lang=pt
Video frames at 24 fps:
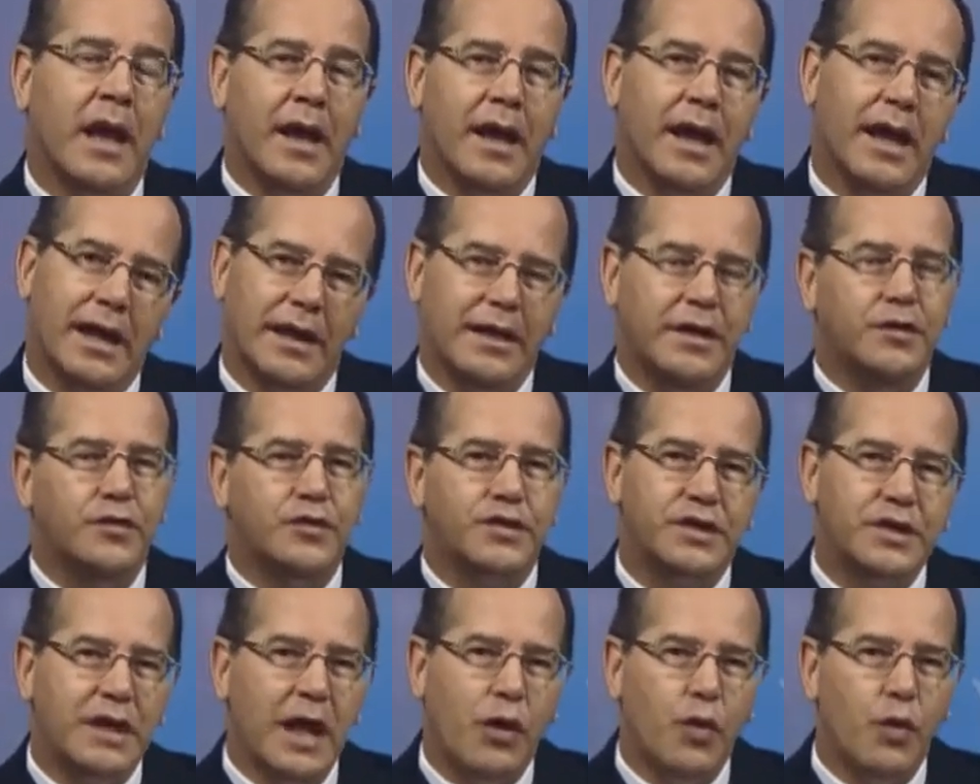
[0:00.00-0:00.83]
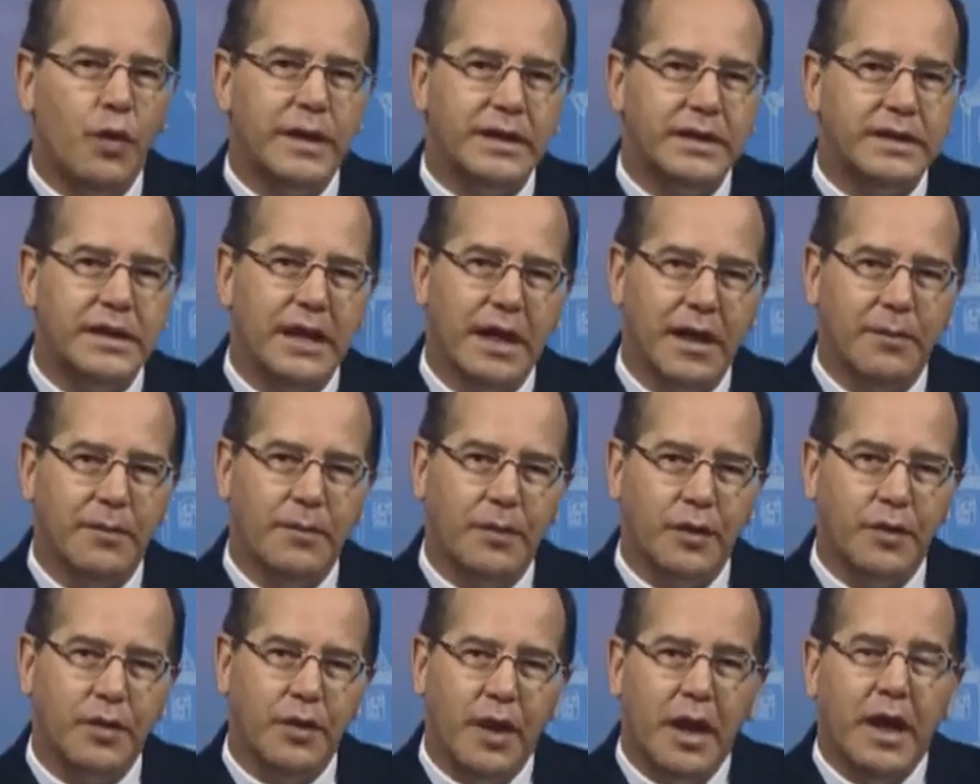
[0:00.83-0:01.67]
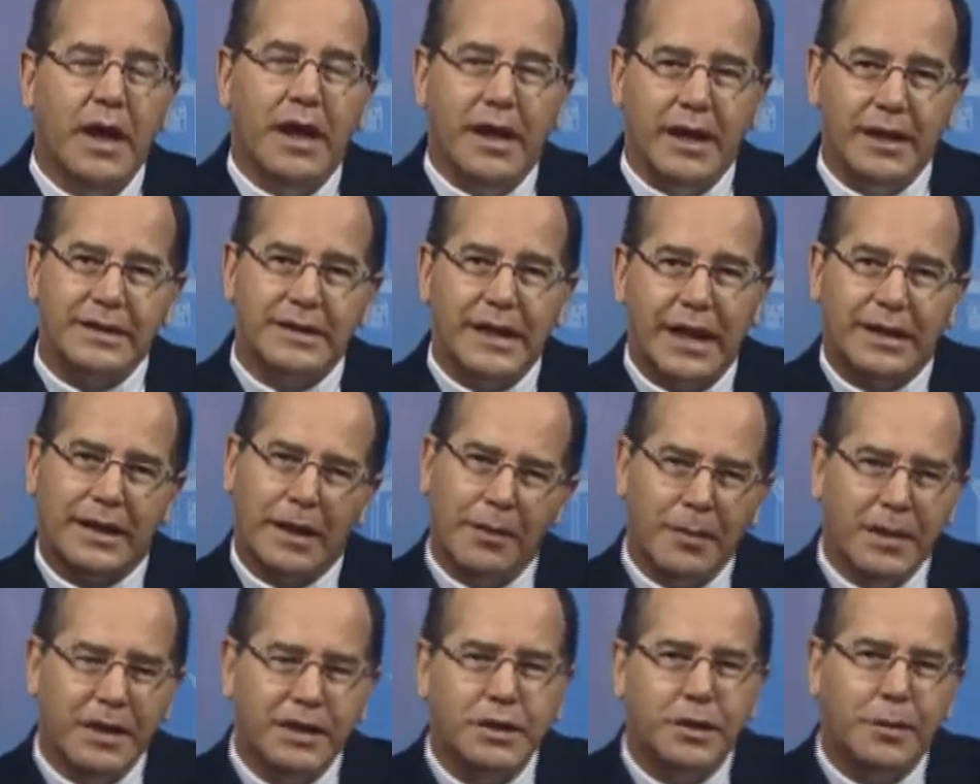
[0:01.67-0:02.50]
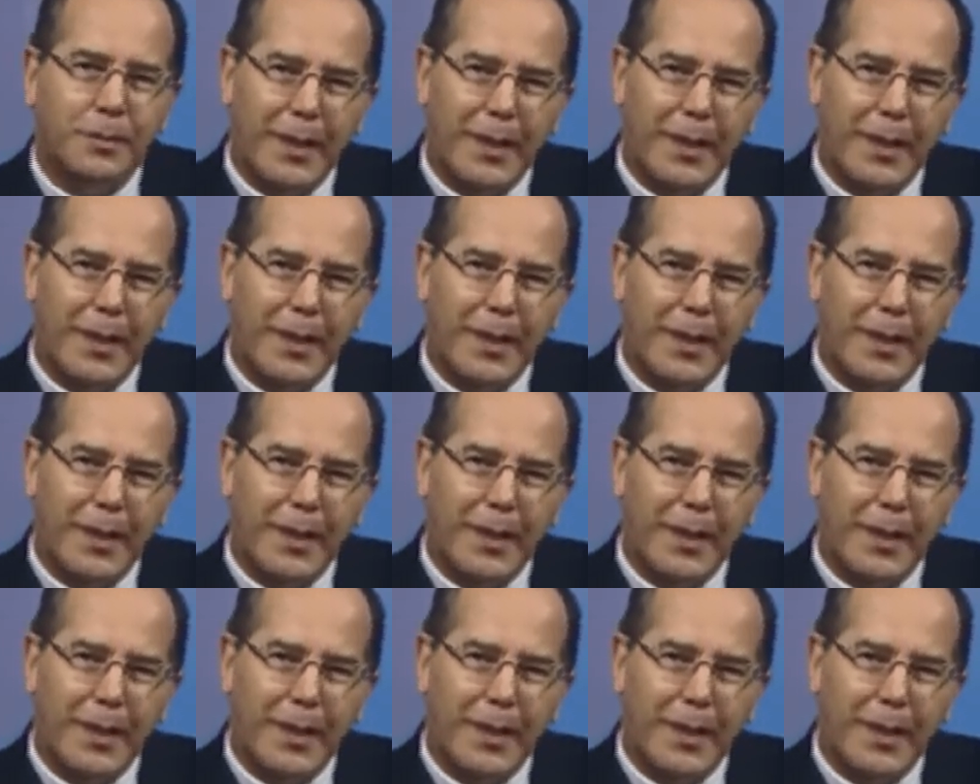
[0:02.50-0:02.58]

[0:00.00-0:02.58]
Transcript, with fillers: Ele nos dá o exemplo exatamente